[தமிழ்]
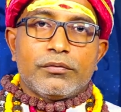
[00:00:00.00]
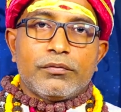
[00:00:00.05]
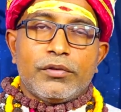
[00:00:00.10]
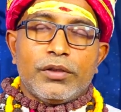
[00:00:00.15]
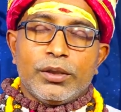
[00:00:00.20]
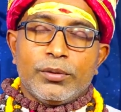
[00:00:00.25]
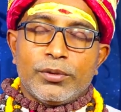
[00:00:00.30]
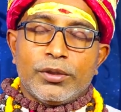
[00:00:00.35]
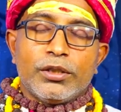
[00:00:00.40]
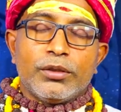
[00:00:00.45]

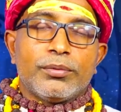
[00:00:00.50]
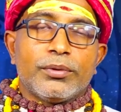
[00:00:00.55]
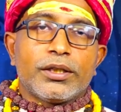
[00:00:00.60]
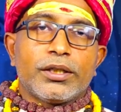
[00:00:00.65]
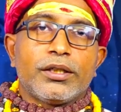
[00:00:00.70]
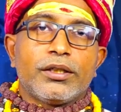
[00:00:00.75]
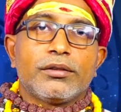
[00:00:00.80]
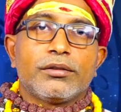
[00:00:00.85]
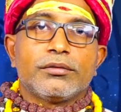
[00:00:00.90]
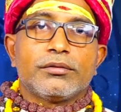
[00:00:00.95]
வழிபாடு
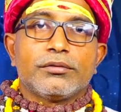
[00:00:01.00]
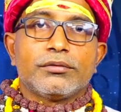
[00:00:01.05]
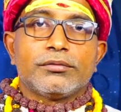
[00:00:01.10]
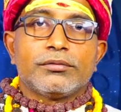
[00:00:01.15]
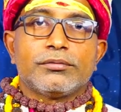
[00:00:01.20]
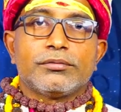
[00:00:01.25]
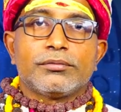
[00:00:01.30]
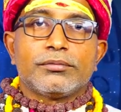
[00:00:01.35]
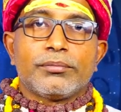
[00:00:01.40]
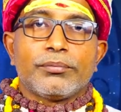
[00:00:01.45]
பண்ணி
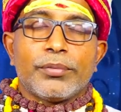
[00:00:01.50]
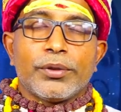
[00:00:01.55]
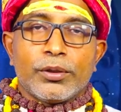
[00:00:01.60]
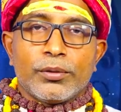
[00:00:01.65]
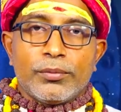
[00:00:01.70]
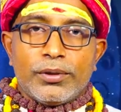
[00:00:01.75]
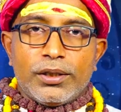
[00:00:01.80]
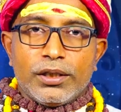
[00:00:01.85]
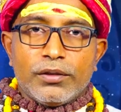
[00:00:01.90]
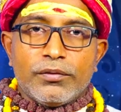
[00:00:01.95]

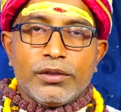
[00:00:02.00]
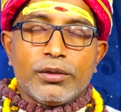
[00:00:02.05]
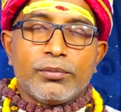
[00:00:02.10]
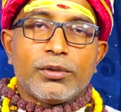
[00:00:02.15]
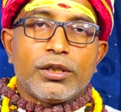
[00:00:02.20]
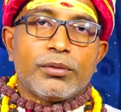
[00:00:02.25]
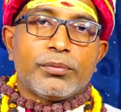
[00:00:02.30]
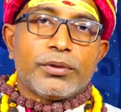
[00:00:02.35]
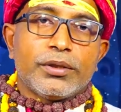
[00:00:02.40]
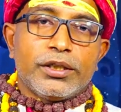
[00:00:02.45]
பெருமாளை
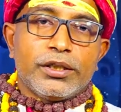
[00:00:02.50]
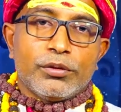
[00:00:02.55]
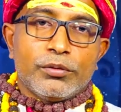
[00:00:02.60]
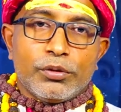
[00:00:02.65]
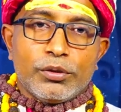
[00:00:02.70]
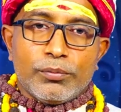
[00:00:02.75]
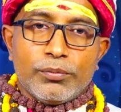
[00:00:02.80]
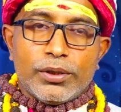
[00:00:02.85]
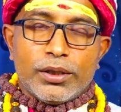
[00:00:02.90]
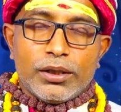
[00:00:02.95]
வழிபாடு பண்ணிவிட்டு
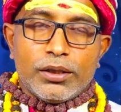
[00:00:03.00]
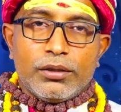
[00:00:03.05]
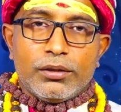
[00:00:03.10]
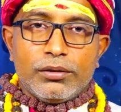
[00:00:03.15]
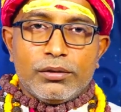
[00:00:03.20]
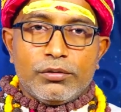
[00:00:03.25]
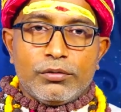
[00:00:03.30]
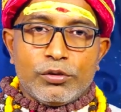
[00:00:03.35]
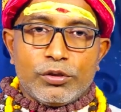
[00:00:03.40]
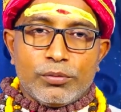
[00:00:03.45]
ஒரு மலை
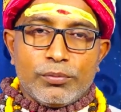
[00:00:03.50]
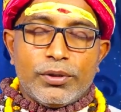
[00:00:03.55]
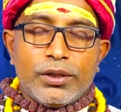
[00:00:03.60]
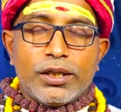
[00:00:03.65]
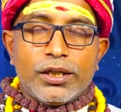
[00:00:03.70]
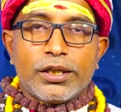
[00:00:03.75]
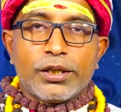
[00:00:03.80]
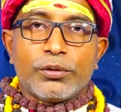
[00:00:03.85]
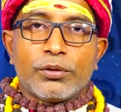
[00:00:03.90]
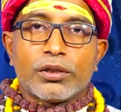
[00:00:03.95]
ஒரு
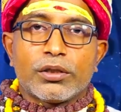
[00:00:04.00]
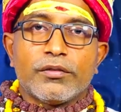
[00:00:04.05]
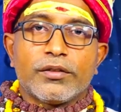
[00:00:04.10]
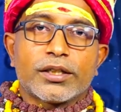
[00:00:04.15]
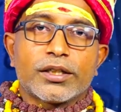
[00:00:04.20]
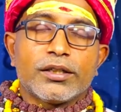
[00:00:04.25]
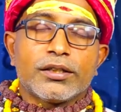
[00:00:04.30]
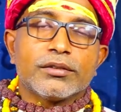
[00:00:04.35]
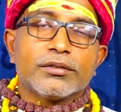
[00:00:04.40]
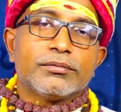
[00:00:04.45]
மாலையோடு
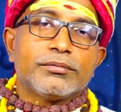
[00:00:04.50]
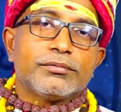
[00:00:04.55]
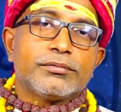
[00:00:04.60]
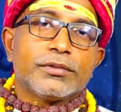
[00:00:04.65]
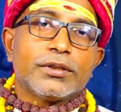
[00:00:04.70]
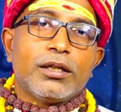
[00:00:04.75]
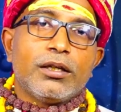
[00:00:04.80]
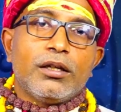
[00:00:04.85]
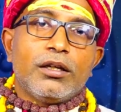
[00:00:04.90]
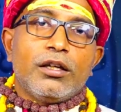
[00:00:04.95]
வராரு
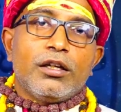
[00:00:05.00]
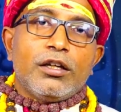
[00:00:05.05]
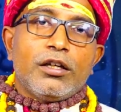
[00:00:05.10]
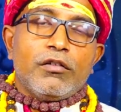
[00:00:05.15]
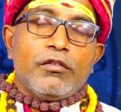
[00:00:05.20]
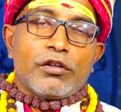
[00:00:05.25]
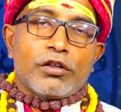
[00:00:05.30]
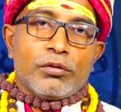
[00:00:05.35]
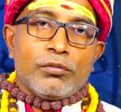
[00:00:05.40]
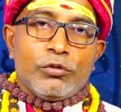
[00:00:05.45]

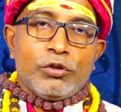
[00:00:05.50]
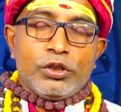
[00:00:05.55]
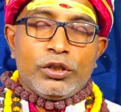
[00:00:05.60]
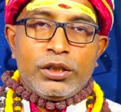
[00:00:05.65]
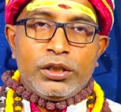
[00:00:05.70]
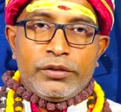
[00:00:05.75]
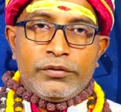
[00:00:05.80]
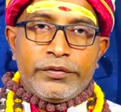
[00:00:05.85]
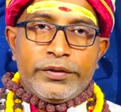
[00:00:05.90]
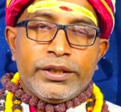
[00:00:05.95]

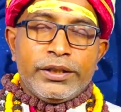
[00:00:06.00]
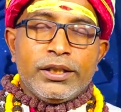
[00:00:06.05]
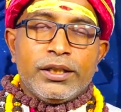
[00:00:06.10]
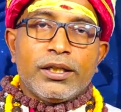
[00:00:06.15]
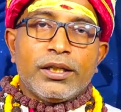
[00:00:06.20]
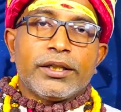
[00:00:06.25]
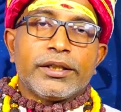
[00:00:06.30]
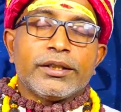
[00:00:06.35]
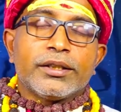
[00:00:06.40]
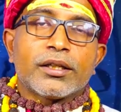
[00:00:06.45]
வரும்போது
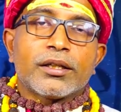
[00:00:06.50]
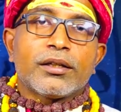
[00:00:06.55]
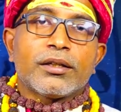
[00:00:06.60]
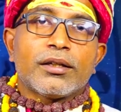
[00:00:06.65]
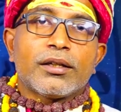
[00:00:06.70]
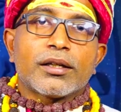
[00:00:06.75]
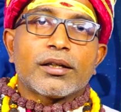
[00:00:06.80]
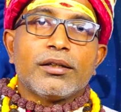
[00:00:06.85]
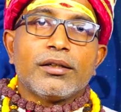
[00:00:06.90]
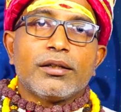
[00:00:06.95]
வீதியில் இந்திரன்
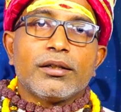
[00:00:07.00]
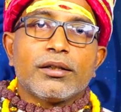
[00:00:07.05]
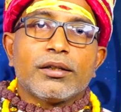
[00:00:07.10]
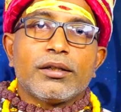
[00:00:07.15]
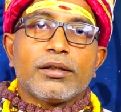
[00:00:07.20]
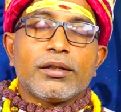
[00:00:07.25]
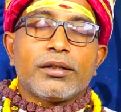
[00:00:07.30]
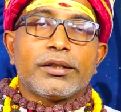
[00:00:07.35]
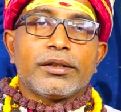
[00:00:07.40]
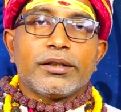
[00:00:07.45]

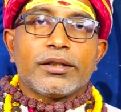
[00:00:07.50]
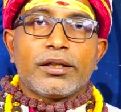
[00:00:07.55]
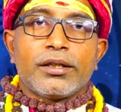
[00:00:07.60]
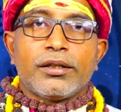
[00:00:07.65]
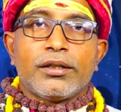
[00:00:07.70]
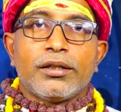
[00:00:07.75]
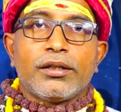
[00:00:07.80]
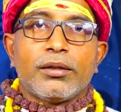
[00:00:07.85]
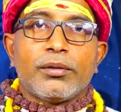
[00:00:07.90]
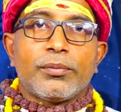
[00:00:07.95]
நடந்துட்டுருக்காரு
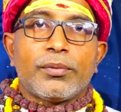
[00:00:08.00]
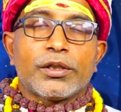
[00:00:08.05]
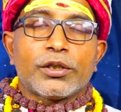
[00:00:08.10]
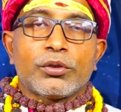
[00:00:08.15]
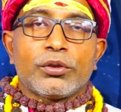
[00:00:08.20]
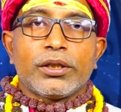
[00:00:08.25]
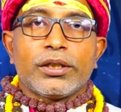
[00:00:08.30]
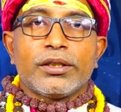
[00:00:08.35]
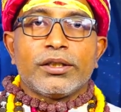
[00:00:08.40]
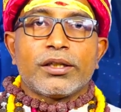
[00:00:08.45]
இந்திரனை
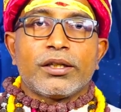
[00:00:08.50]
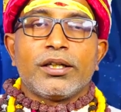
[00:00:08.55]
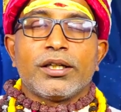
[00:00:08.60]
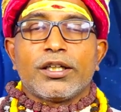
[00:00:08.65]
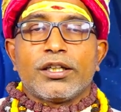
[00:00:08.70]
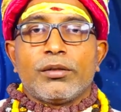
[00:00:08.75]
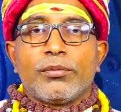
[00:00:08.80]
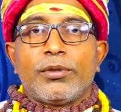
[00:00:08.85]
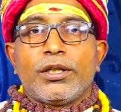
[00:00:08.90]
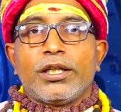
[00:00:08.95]
பார்த்தோன்னே
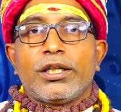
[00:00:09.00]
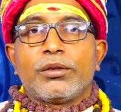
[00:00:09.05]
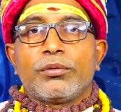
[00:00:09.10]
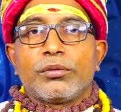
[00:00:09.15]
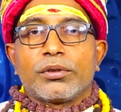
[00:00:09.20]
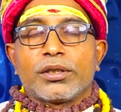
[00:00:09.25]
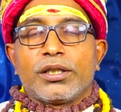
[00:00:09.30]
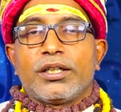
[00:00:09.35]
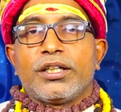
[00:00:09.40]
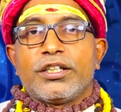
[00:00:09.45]
இந்திரனுக்கு அந்த மாலையை
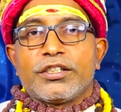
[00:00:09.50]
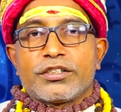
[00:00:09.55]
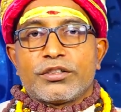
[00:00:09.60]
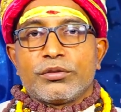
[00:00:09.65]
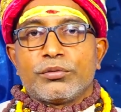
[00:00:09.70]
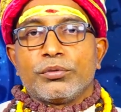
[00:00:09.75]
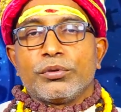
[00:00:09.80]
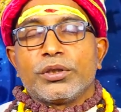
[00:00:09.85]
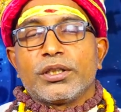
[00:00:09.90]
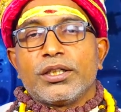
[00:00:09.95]
கொடுக்கலான்னு
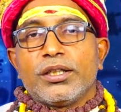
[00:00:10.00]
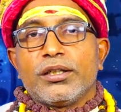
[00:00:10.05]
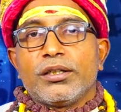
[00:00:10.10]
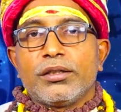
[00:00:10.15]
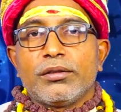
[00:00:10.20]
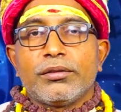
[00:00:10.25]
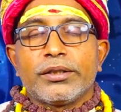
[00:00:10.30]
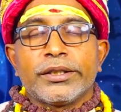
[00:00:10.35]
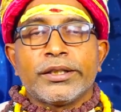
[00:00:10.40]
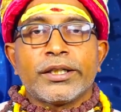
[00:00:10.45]
நினச்சிட்டு கொடுக்குறாரு
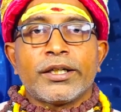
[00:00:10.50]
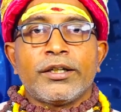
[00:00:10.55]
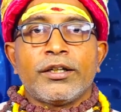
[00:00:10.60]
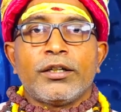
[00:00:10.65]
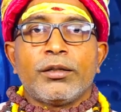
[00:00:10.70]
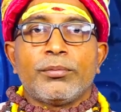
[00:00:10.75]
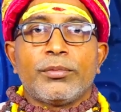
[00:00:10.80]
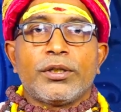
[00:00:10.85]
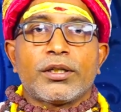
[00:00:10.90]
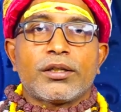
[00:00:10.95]
இந்திரன்
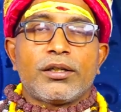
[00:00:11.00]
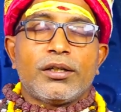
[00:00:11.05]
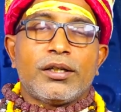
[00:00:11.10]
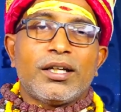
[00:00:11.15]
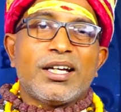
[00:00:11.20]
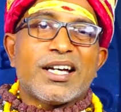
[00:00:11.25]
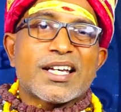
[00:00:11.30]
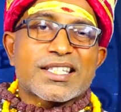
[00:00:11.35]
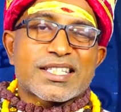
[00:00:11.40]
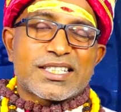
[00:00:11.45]
என்ன
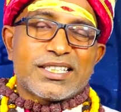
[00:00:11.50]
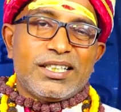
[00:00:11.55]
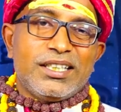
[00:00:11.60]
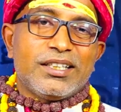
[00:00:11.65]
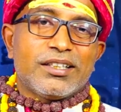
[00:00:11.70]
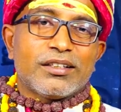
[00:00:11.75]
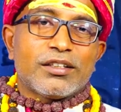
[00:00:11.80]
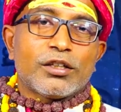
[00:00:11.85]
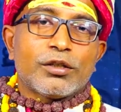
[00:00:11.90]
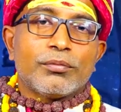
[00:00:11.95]
பண்ணுறான்னா
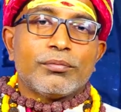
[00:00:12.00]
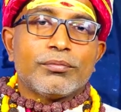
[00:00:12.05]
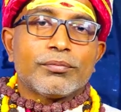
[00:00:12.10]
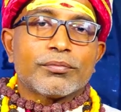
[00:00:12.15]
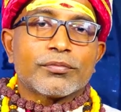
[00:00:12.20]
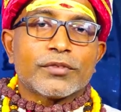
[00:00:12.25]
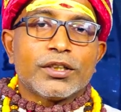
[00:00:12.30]
அசால்ட்டு தனம்